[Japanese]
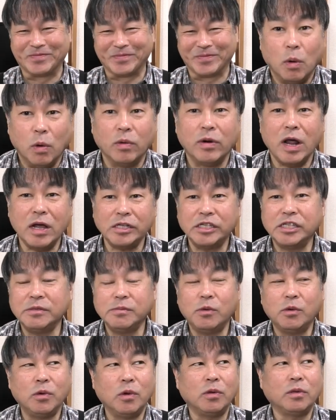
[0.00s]
同じ
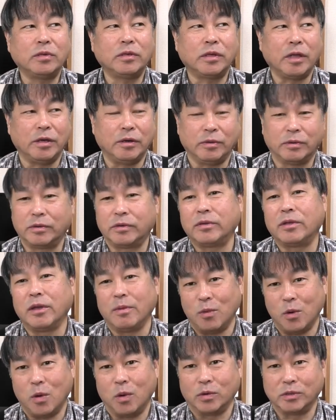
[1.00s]
ものって言って
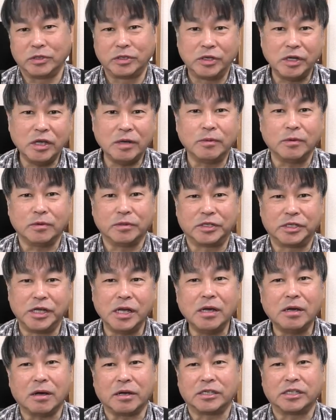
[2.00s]
も随分
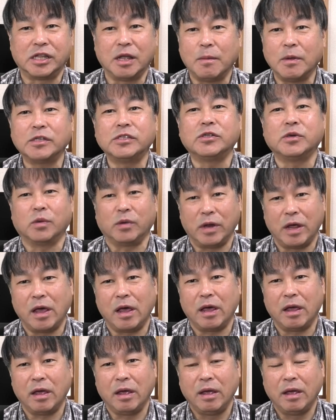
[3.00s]
進化してますよ
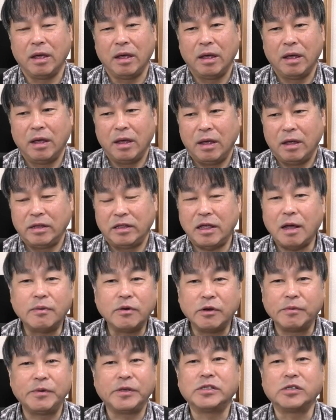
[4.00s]
ね
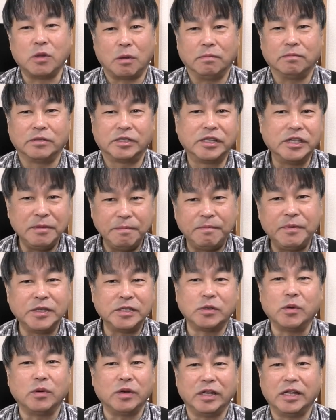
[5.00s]

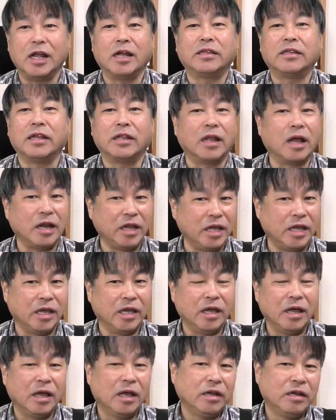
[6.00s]
ダブルピストンツインピストンになってたり
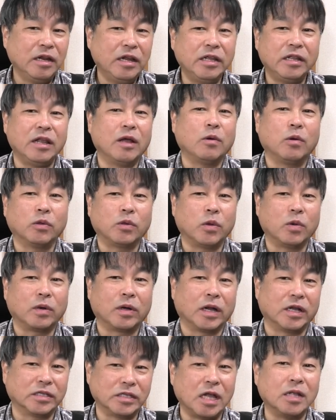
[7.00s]
2.5トン
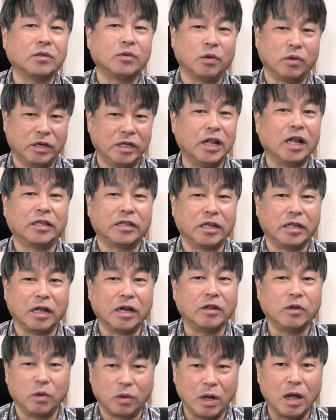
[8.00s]
から3トンになってた
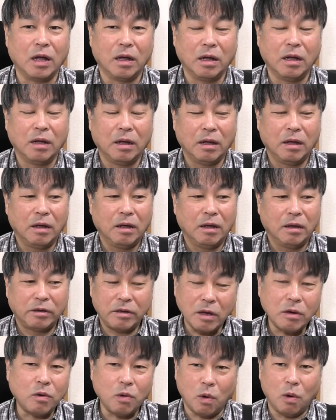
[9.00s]
りとか
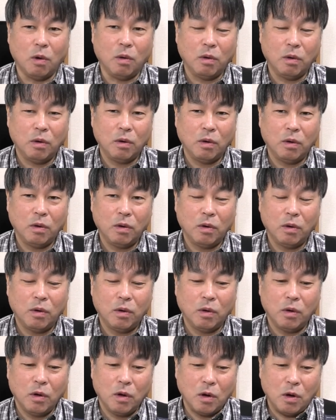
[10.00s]
結構
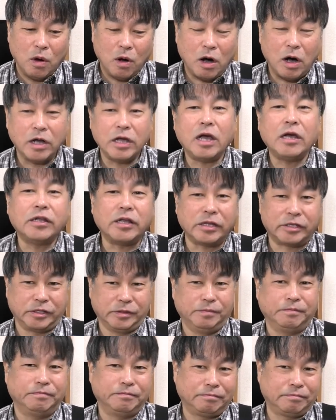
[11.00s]
早いで
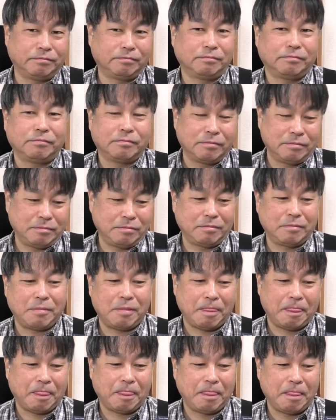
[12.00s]
す
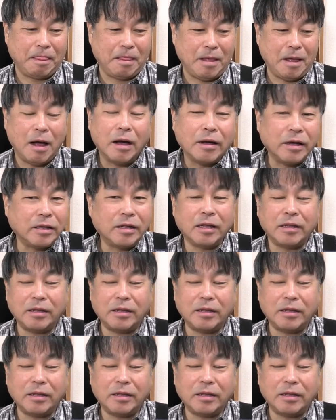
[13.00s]
上げて